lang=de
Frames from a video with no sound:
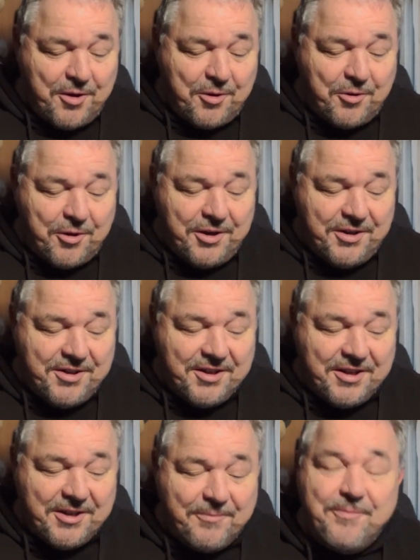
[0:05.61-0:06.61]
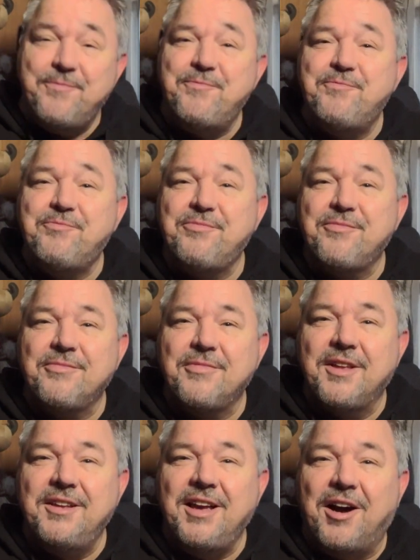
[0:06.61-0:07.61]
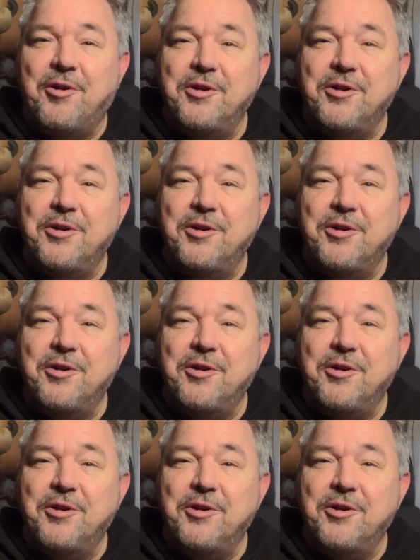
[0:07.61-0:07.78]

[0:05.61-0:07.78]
Und ähm, ja,